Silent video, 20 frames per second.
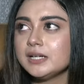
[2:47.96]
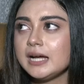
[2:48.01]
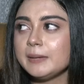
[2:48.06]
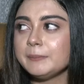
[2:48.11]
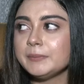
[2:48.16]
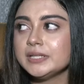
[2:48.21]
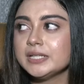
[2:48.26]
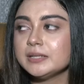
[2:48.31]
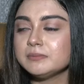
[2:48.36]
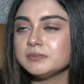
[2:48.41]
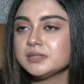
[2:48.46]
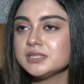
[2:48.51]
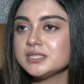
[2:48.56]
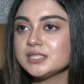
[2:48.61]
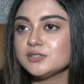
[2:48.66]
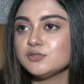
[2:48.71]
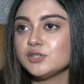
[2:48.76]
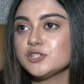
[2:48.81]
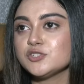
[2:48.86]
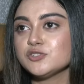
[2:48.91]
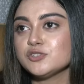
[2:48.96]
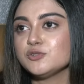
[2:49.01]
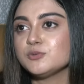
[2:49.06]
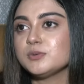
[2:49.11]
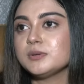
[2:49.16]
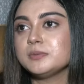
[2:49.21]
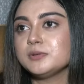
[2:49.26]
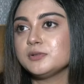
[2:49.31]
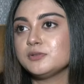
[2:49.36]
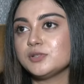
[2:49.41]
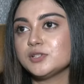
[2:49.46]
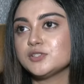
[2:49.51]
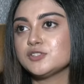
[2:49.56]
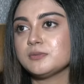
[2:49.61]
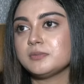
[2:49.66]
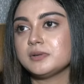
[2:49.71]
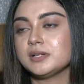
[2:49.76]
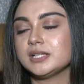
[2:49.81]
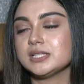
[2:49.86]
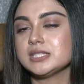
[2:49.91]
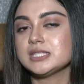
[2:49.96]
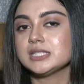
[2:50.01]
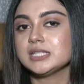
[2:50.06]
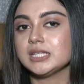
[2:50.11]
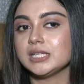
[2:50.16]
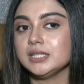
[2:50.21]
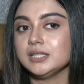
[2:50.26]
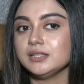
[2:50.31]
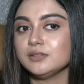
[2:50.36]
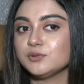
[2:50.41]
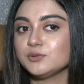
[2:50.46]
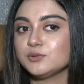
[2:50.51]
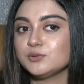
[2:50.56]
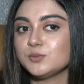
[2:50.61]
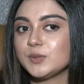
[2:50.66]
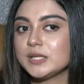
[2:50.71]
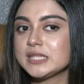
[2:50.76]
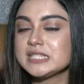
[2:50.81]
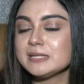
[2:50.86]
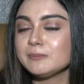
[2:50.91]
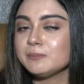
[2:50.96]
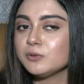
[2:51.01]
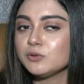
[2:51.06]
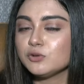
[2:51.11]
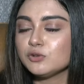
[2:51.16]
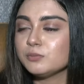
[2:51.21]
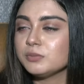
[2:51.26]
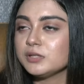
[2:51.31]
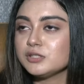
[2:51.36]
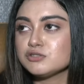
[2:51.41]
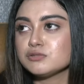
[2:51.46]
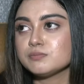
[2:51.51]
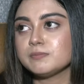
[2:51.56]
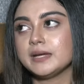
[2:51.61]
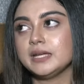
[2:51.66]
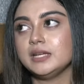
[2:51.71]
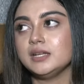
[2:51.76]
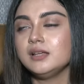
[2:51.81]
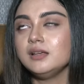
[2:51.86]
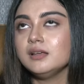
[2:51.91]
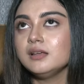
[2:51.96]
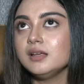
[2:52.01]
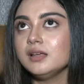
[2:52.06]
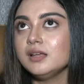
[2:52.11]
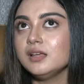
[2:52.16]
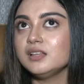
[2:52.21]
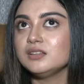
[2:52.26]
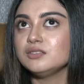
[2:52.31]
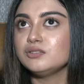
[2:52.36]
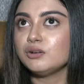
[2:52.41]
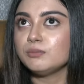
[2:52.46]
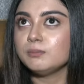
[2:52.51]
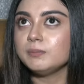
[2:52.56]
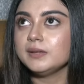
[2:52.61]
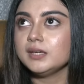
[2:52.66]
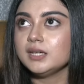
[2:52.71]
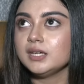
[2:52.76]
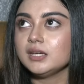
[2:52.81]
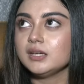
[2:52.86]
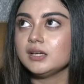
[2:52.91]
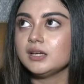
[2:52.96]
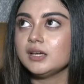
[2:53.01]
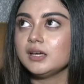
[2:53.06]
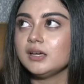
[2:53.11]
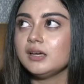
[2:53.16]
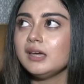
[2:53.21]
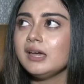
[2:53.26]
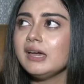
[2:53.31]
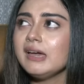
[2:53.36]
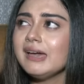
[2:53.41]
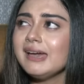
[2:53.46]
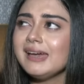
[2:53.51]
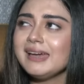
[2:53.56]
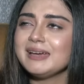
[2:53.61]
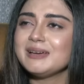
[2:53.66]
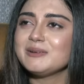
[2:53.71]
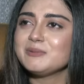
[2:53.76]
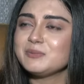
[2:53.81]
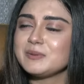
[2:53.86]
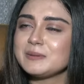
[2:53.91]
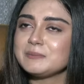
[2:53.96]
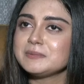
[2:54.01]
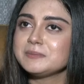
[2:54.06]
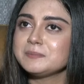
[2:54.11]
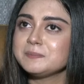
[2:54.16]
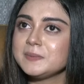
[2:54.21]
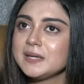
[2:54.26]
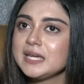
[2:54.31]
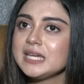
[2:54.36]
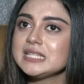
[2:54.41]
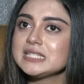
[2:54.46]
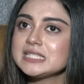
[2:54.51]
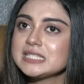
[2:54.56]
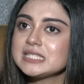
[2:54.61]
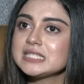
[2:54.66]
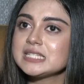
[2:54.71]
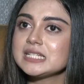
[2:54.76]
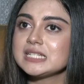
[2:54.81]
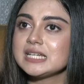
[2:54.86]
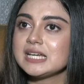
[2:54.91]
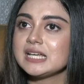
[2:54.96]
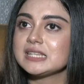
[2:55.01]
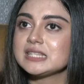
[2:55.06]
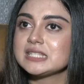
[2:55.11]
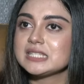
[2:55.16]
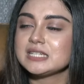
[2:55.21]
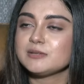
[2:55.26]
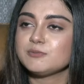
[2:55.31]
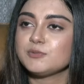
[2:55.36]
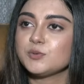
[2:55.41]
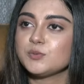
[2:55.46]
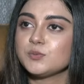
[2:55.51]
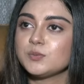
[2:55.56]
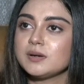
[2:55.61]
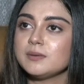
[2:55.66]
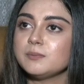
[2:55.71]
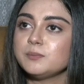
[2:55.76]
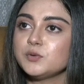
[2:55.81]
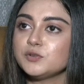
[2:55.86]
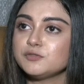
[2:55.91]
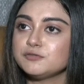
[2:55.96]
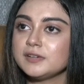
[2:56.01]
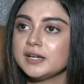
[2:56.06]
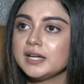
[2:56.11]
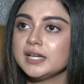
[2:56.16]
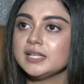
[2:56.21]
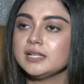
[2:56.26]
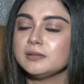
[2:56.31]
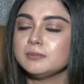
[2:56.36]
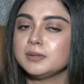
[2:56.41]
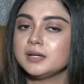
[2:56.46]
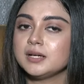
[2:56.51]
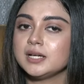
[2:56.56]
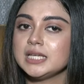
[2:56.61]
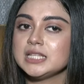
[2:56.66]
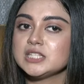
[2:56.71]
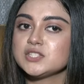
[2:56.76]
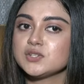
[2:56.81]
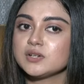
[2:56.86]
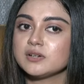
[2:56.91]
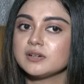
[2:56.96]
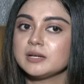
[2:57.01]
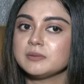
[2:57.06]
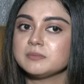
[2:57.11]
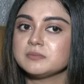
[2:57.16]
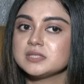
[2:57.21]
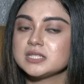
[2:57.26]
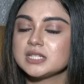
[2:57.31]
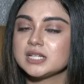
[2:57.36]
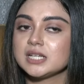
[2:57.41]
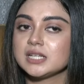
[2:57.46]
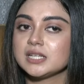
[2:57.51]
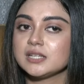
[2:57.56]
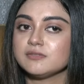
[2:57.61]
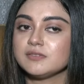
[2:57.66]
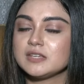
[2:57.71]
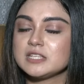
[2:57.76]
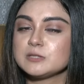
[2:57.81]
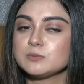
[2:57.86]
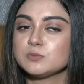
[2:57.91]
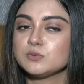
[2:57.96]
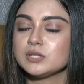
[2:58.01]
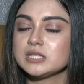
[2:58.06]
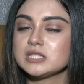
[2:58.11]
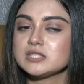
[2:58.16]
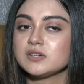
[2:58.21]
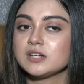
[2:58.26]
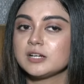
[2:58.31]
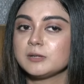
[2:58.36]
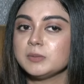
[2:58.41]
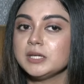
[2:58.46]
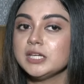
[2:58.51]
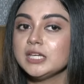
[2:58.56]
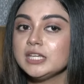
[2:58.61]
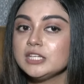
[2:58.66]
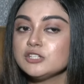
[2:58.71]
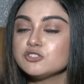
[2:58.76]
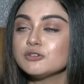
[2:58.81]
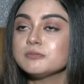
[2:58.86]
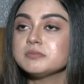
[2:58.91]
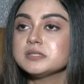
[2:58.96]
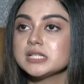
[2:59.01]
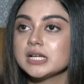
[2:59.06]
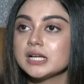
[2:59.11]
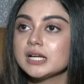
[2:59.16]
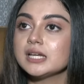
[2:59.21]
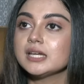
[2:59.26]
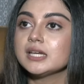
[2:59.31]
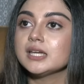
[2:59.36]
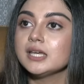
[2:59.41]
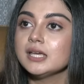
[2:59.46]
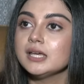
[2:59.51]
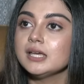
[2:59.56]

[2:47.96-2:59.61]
আমার নাম্বারটা তো আসলে ওভাবে করে সবার কাছে নেই তো হোয়াটসঅ্যাপে ওরকম সেরকম কিছু পাই না তবে হ্যাঁ আমার পেজ যেটা আছে এবং প্রোফাইল বা ইনস্টাগ্রাম যেখানে ফেসবুক ইনস্টাগ্রাম এই সব জায়গায়